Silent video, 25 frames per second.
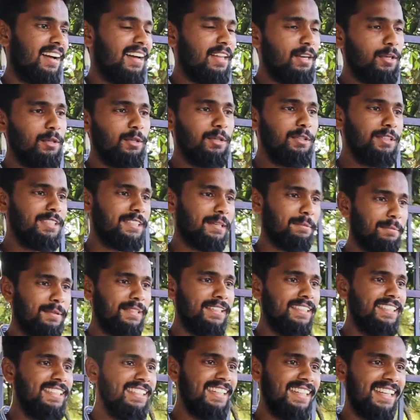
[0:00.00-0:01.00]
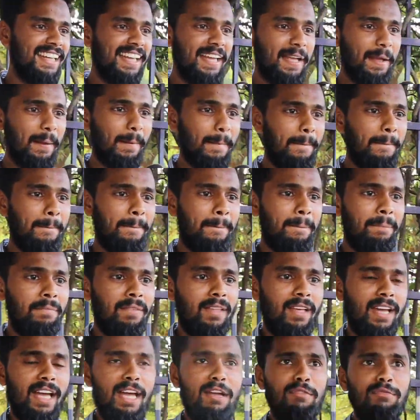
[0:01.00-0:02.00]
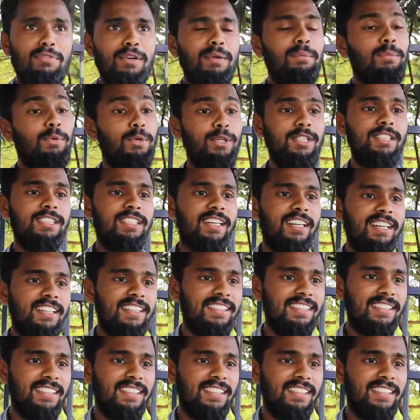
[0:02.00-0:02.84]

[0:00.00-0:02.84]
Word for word: హలో చెప్పండి ఐఎమ్ ఫ్రమ్ ఒడిశా